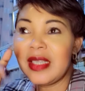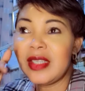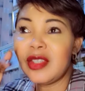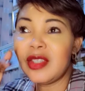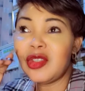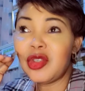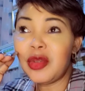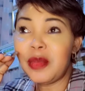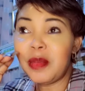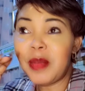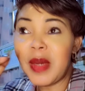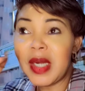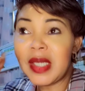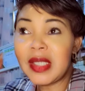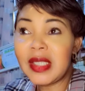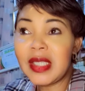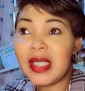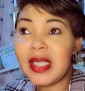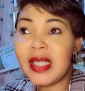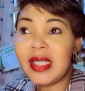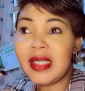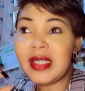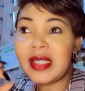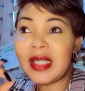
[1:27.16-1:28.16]
je
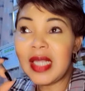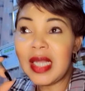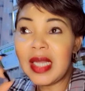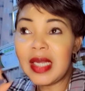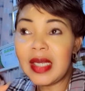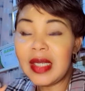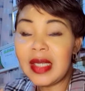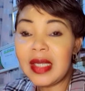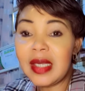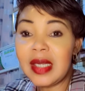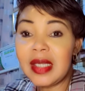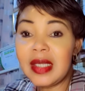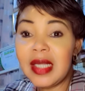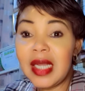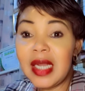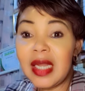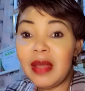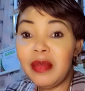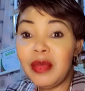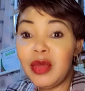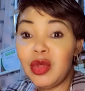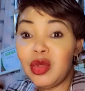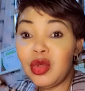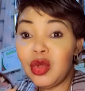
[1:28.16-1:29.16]
partirai sans regret dans la
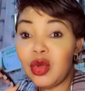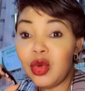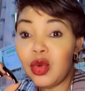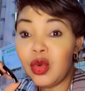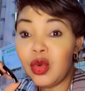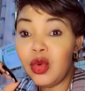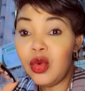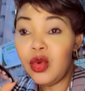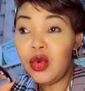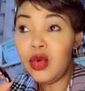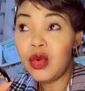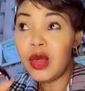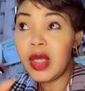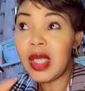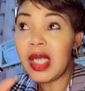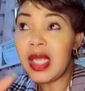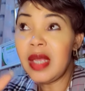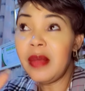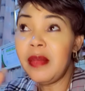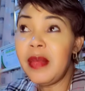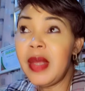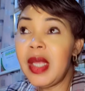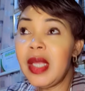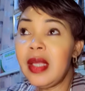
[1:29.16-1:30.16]
mesure où et
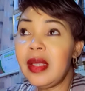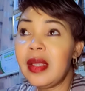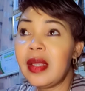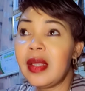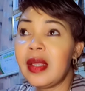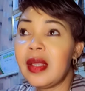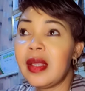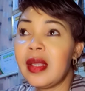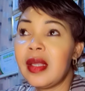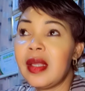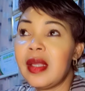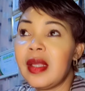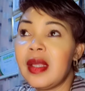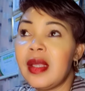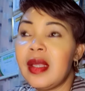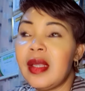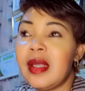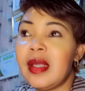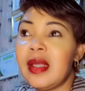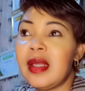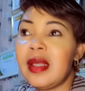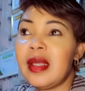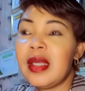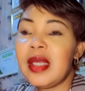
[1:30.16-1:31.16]
aimer,
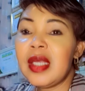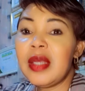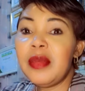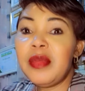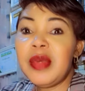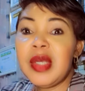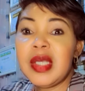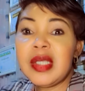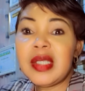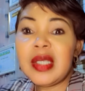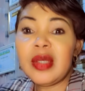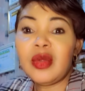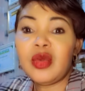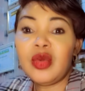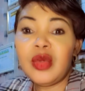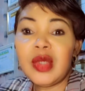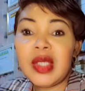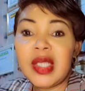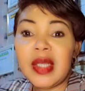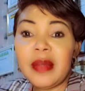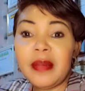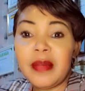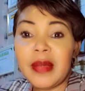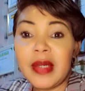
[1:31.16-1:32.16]
eh bien c'est tout
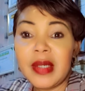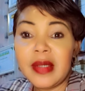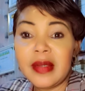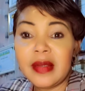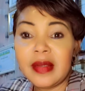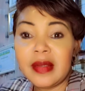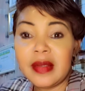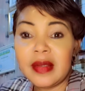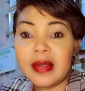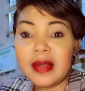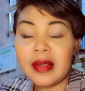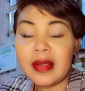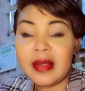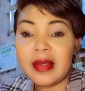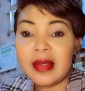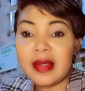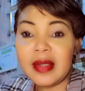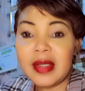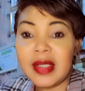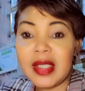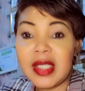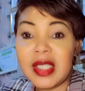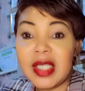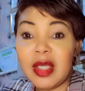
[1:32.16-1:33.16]
simple.
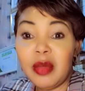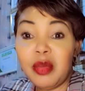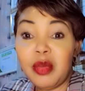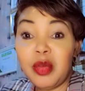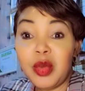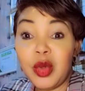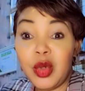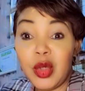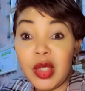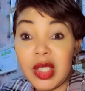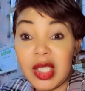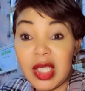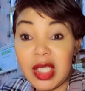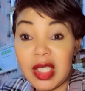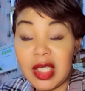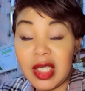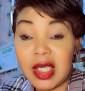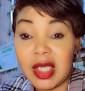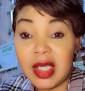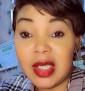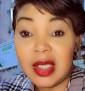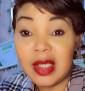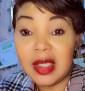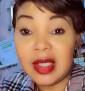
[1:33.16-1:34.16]
C'est
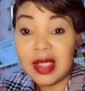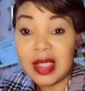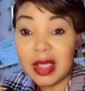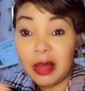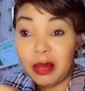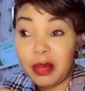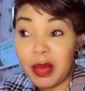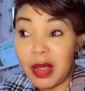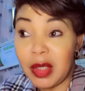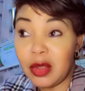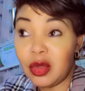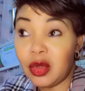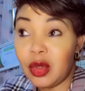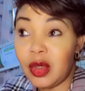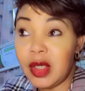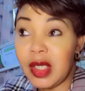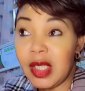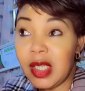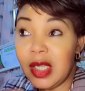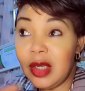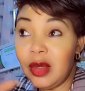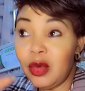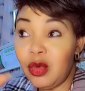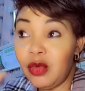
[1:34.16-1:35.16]
protéger ces personnes
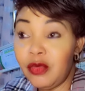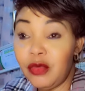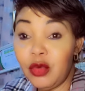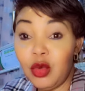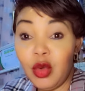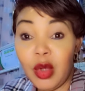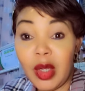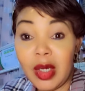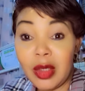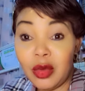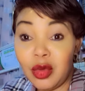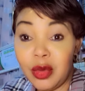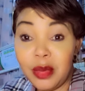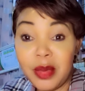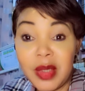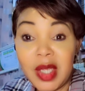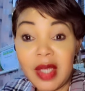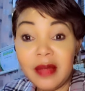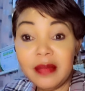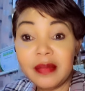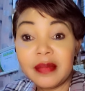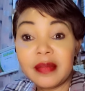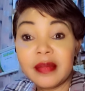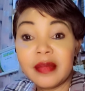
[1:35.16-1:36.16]
et le vouloir du bien.
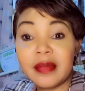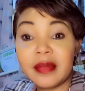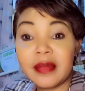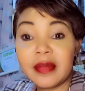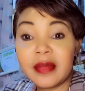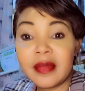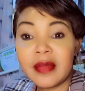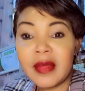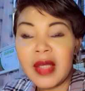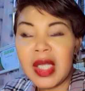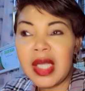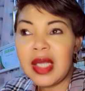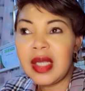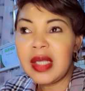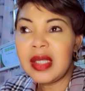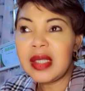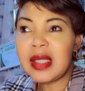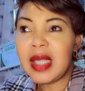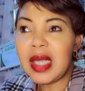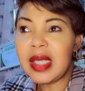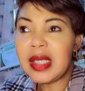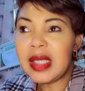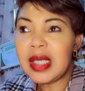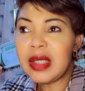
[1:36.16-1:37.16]

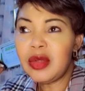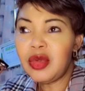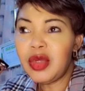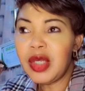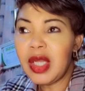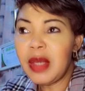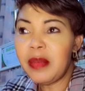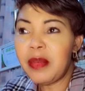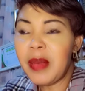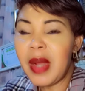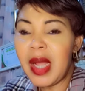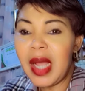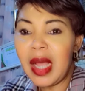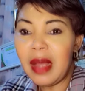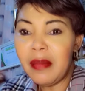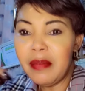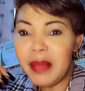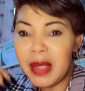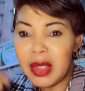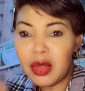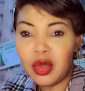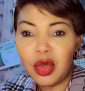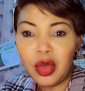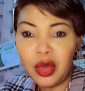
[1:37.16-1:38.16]
Tant que tu n'es pas à
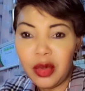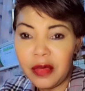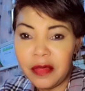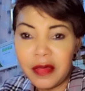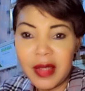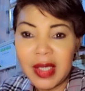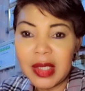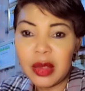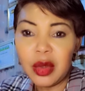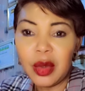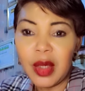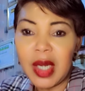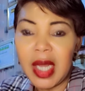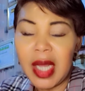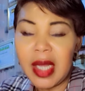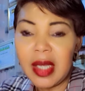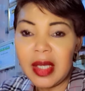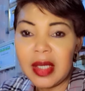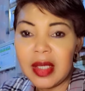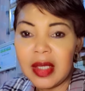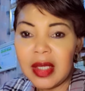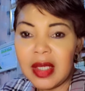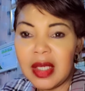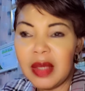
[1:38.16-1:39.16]
mesure de faire cela,
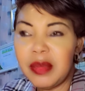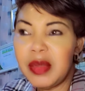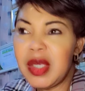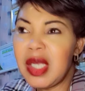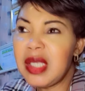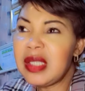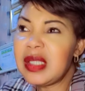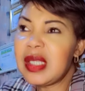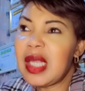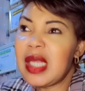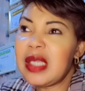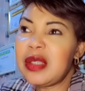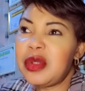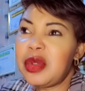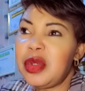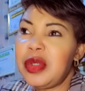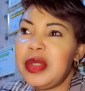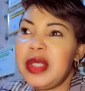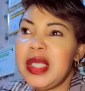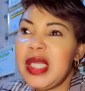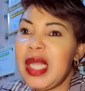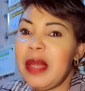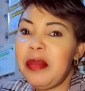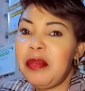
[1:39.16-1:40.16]
eh bien sache que
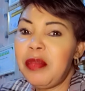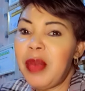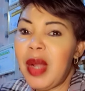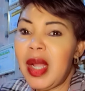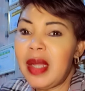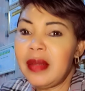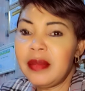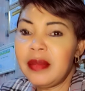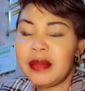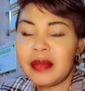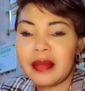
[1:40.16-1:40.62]
tu n'aimes pas.